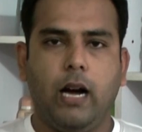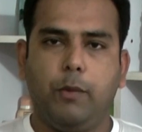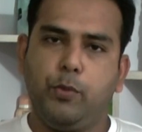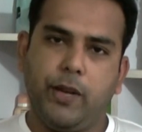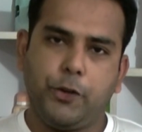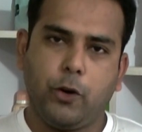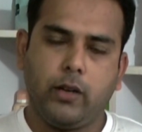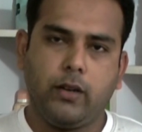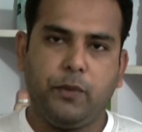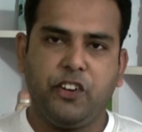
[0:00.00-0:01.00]
আমি বেশ
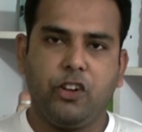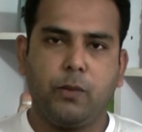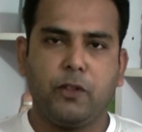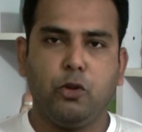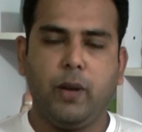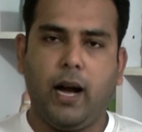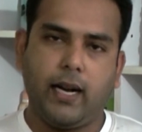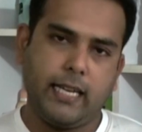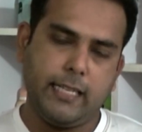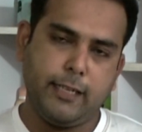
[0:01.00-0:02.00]
কয়েকটি ভিডিওর মাধ্যমে
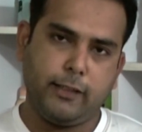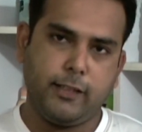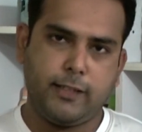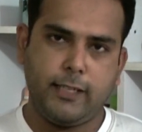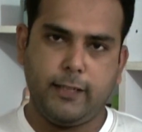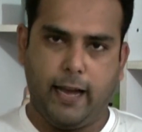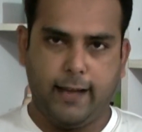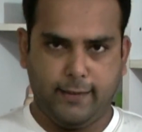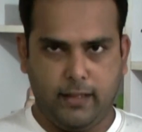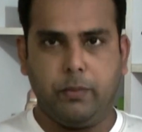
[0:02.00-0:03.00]
আগেই জানিয়েছি যে
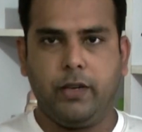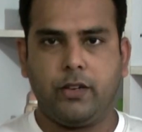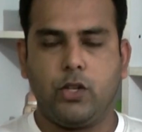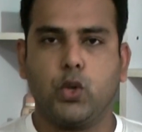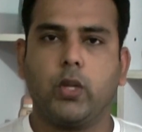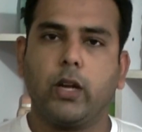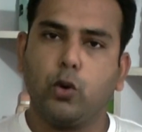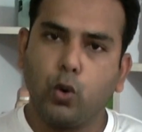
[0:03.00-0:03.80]
অ্যাসাইনমেন্ট ইস্যুতে